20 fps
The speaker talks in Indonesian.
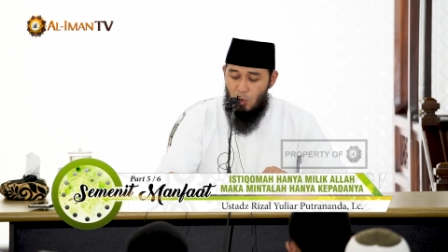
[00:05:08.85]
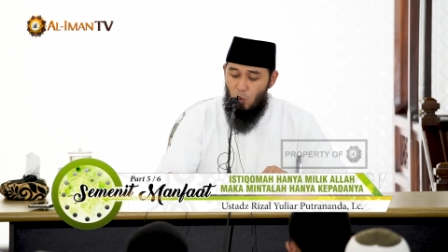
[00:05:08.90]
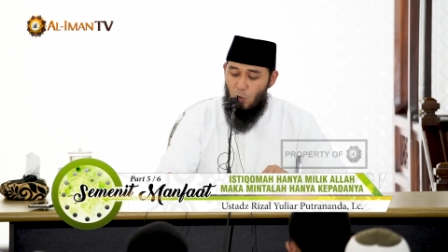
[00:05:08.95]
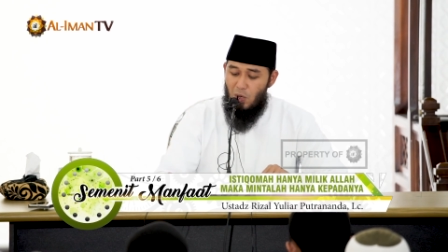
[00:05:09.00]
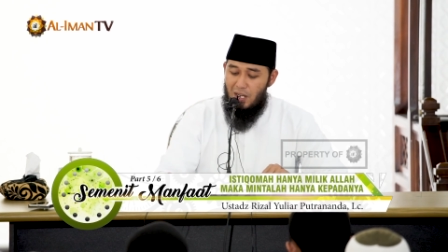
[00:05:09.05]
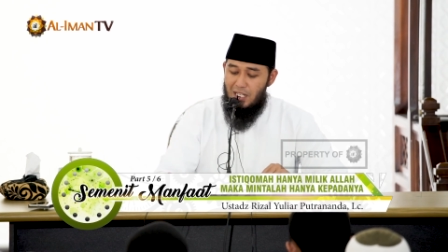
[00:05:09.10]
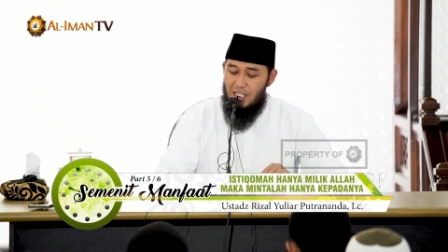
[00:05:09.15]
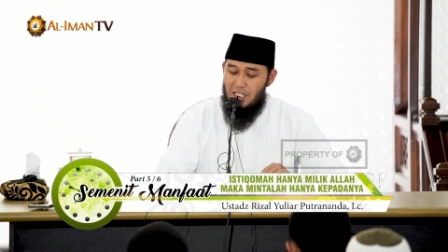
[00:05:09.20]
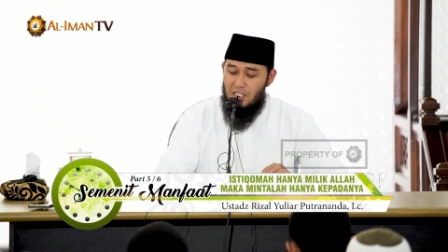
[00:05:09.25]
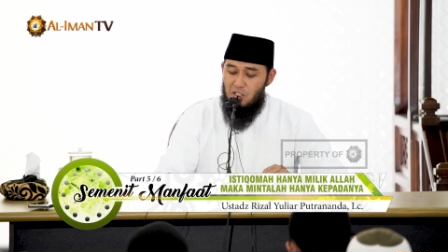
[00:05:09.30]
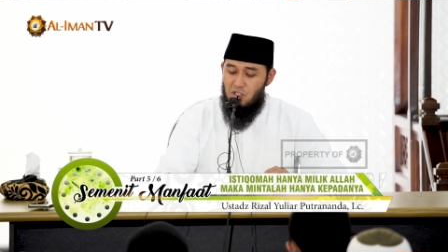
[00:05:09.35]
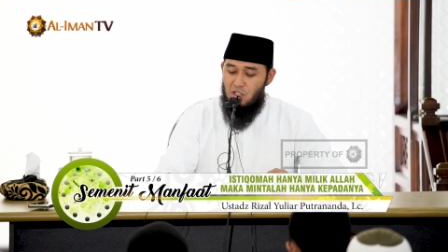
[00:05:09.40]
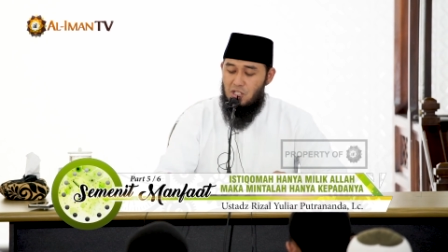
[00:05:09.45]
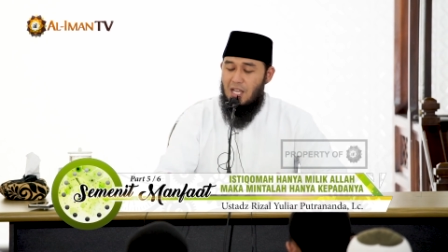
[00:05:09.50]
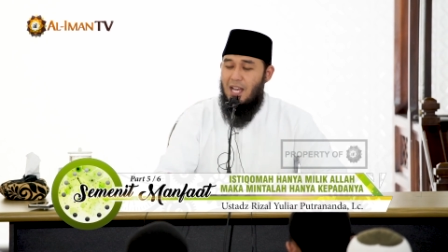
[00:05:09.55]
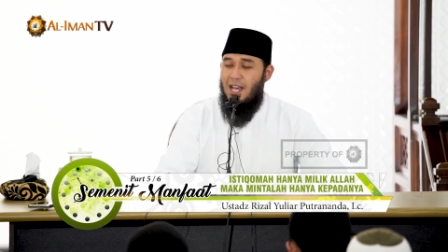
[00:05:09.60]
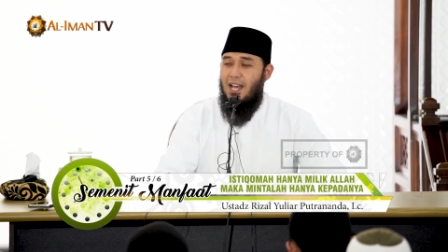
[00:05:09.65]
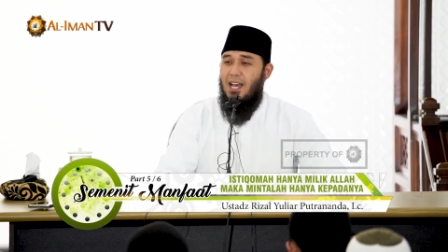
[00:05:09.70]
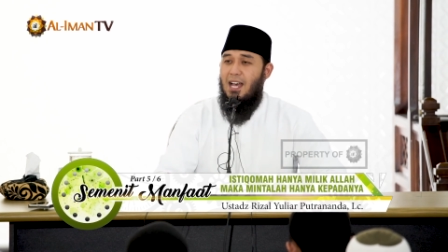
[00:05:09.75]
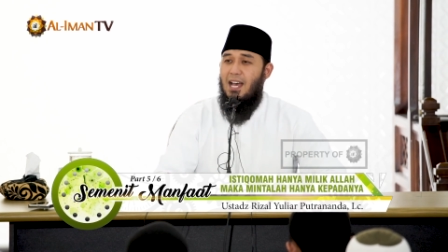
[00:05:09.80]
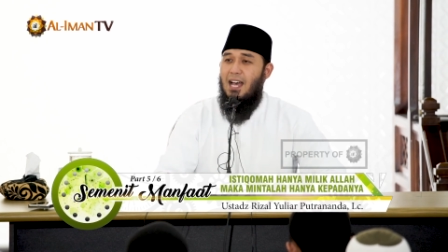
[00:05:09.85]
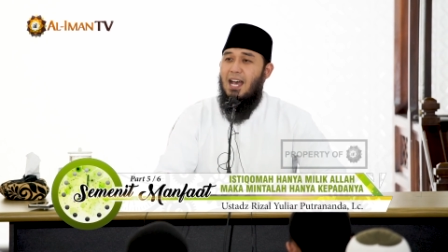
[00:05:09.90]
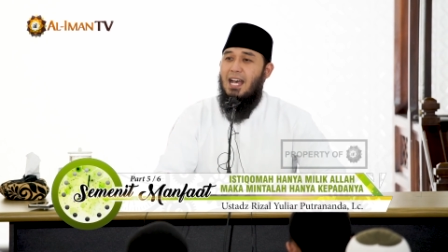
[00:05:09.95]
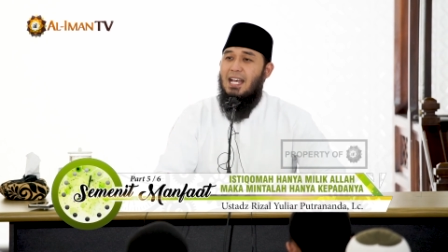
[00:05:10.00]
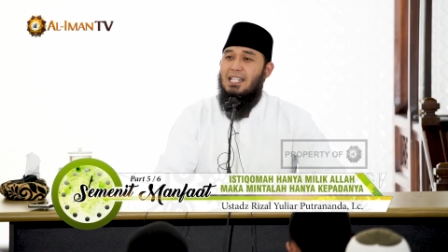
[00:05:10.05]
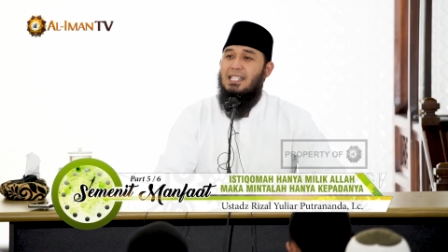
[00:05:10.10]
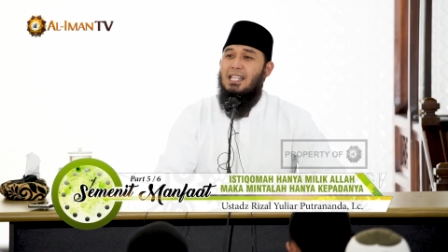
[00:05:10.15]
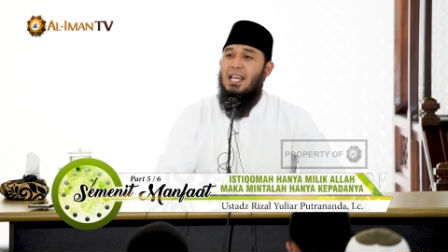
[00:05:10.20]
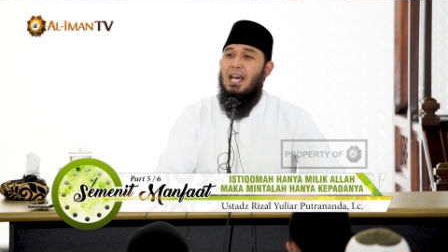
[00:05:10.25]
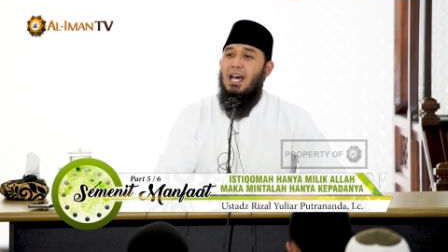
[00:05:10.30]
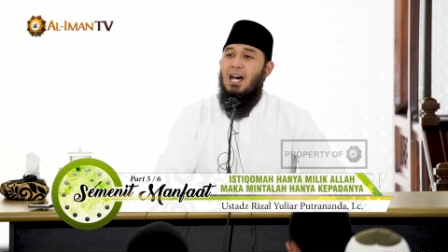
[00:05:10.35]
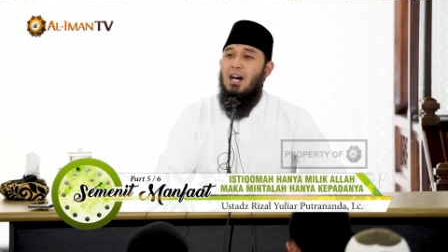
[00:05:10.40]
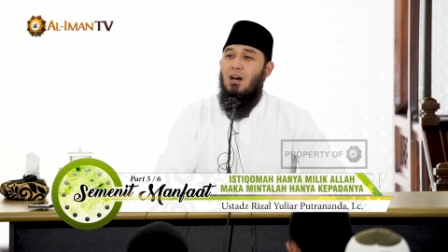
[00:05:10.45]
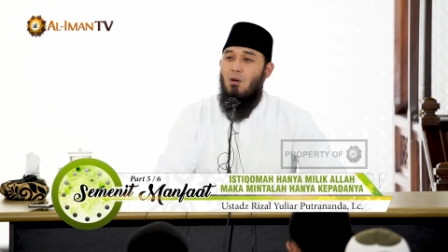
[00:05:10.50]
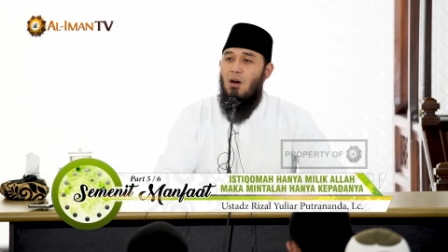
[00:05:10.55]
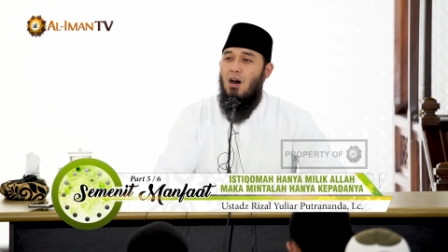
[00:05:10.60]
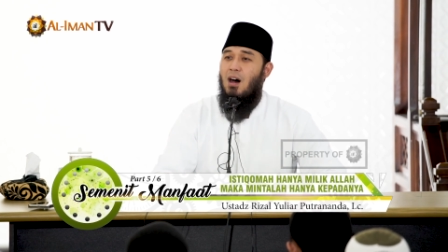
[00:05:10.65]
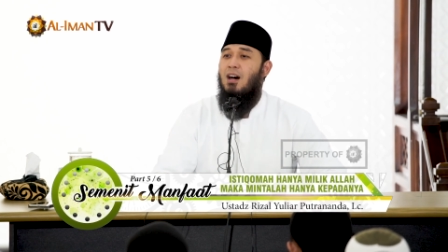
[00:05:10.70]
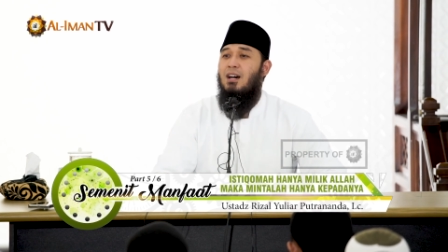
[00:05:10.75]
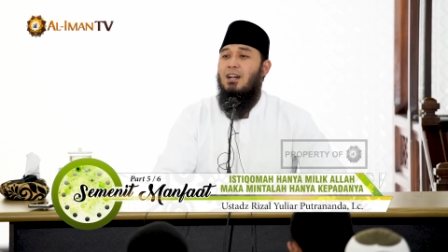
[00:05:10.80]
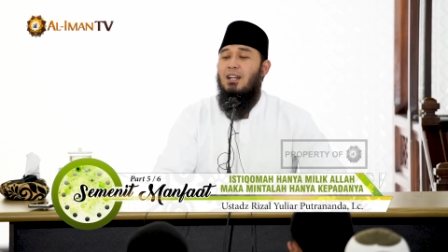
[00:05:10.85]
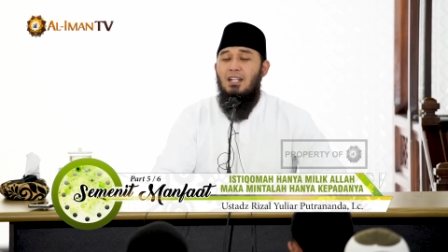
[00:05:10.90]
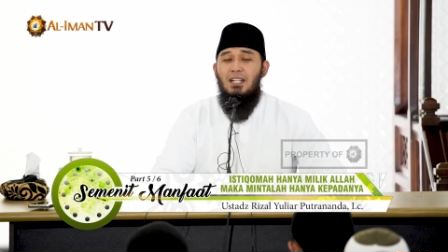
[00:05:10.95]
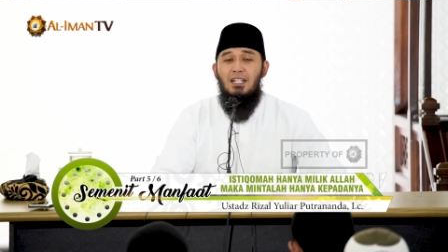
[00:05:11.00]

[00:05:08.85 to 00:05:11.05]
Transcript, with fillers: wa insyaa azaghah